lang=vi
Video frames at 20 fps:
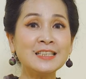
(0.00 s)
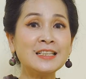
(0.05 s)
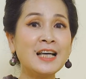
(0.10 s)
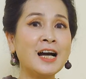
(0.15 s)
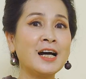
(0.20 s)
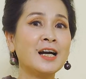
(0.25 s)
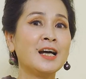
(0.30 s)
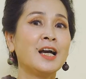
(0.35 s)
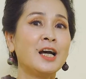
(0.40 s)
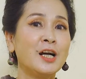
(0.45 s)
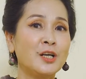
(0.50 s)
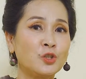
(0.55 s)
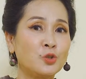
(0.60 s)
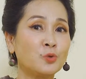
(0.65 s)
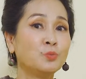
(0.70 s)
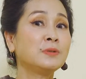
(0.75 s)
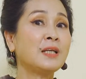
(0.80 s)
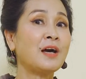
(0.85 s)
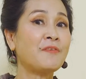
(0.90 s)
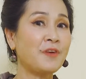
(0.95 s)
rằng
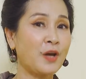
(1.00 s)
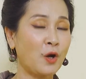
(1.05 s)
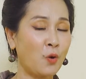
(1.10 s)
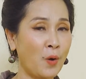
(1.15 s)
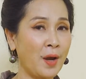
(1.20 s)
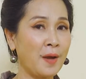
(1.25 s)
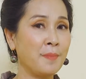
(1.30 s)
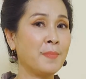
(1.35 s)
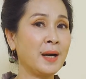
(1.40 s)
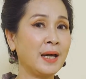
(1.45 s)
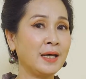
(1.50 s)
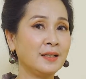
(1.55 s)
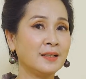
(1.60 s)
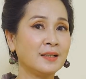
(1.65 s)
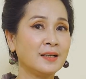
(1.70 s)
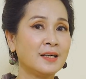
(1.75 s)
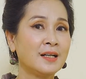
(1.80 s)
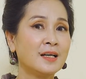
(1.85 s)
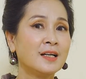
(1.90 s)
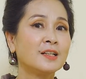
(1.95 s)
chúng ta phải khỏe mạnh
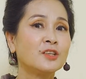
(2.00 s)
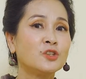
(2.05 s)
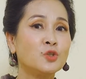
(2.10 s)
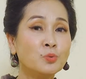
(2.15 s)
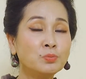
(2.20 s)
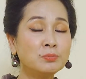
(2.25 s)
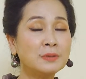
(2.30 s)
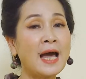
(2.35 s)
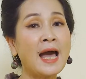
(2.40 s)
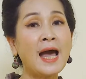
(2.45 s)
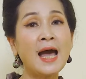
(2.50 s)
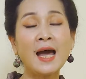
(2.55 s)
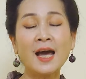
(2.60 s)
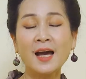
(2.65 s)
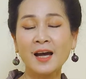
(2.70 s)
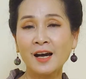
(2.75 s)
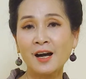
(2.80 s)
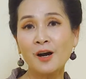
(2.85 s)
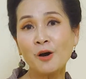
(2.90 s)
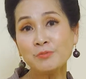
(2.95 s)
chúng ta
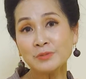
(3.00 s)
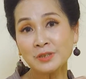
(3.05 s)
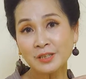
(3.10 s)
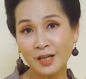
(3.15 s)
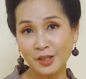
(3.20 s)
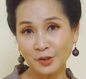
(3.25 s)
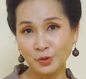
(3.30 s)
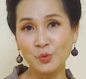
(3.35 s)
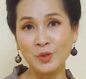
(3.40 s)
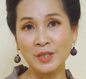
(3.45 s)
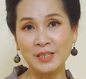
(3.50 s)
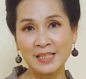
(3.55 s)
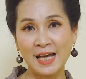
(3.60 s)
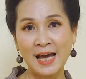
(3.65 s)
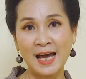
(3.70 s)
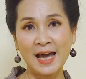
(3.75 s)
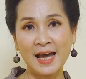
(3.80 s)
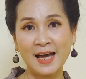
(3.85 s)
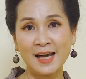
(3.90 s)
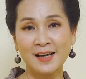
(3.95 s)
không sợ tuổi
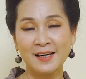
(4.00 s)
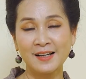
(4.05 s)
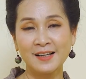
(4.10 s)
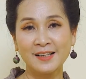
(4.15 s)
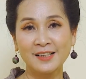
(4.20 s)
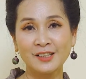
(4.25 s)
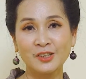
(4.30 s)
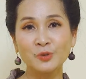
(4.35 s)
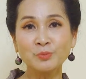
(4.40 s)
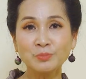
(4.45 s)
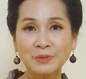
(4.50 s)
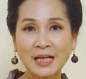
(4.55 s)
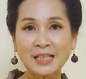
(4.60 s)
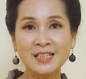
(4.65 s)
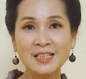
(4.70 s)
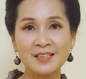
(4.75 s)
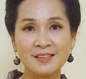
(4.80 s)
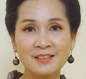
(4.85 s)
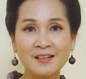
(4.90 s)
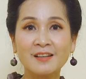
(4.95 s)
già chúng ta
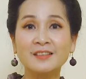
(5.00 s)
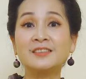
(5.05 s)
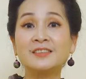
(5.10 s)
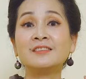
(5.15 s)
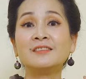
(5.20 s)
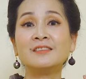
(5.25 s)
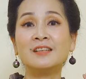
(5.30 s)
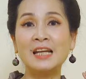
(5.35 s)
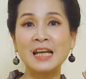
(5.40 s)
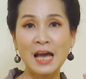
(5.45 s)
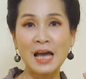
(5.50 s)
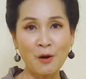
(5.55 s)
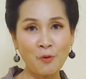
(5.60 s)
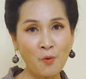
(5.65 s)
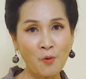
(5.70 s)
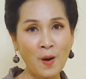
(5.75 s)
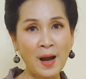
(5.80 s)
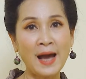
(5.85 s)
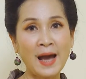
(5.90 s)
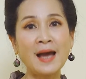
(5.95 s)
chỉ sợ sự lão
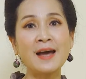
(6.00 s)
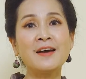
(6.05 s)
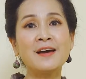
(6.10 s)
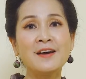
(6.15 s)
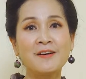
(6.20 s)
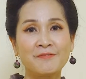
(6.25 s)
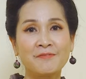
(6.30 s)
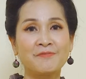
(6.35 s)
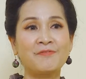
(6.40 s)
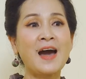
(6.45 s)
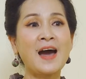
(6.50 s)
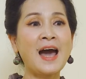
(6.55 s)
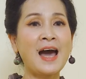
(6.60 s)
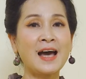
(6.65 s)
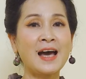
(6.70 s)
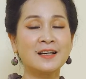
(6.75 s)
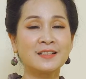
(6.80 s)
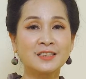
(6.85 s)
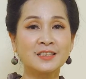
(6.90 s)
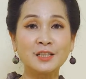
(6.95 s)
hóa và
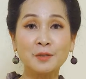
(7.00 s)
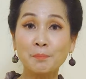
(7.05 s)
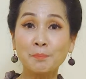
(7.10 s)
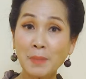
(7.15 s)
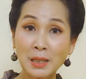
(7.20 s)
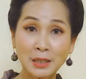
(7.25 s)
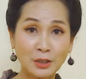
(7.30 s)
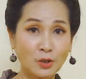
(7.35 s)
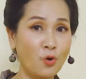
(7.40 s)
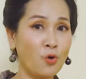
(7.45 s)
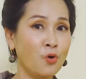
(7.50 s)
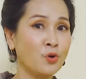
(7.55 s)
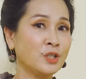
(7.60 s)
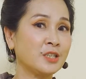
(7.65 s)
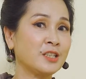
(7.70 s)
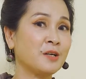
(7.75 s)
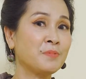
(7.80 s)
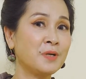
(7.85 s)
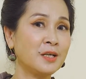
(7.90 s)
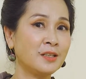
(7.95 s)
sự bất ổn
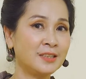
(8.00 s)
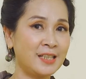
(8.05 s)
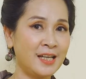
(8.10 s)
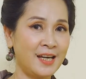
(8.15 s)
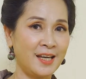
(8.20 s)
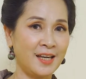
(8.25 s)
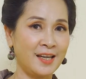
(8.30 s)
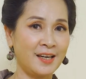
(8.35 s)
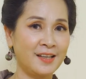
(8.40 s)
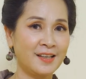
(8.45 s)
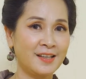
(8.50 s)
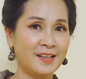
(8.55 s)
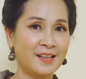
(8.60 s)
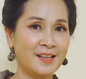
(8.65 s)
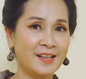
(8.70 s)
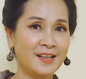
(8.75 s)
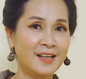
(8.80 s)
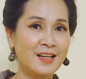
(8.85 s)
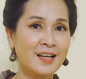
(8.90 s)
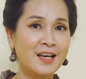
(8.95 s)
trong cơ thể
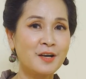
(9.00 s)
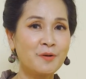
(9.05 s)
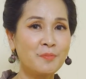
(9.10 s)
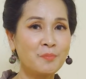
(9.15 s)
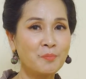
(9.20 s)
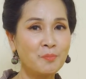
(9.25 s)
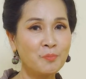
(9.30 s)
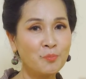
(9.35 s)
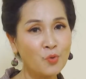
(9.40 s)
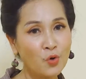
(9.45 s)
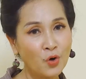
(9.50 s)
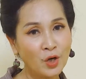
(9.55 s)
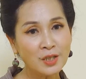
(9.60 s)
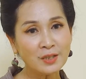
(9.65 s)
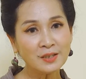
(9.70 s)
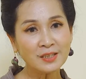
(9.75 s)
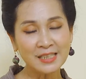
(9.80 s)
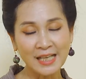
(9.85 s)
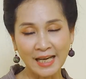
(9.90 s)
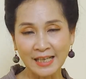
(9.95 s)
muốn
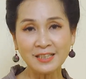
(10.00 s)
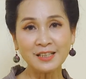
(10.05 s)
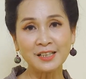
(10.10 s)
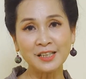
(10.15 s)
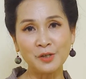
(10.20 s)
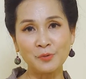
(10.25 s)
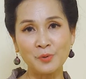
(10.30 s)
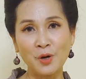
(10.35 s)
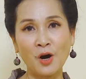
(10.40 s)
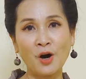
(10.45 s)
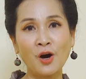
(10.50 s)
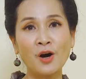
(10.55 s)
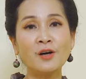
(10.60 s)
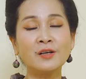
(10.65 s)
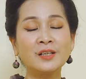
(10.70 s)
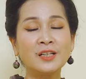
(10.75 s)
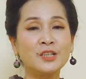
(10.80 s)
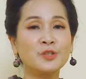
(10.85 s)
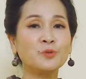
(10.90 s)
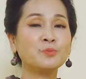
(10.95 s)
tránh được điều đó
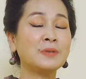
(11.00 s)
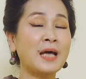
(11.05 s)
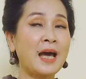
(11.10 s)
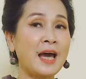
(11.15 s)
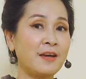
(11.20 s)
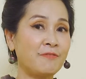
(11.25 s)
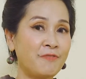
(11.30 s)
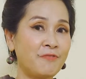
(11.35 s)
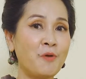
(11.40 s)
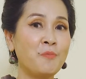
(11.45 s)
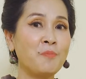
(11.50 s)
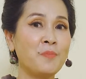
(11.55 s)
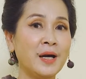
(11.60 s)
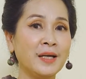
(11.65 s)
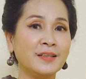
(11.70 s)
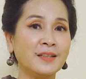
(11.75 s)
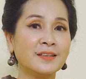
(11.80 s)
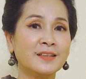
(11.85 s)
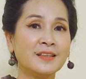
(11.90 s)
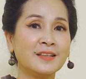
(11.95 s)
thì chúng ta hãy phòng
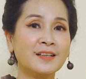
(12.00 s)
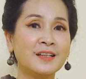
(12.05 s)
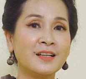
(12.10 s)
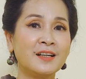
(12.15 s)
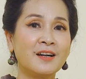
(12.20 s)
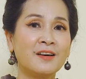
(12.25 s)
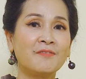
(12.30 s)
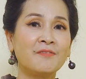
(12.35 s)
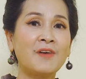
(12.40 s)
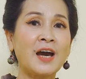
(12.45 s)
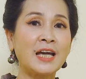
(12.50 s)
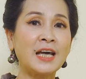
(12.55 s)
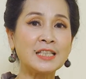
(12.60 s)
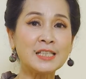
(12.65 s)
bệnh và hãy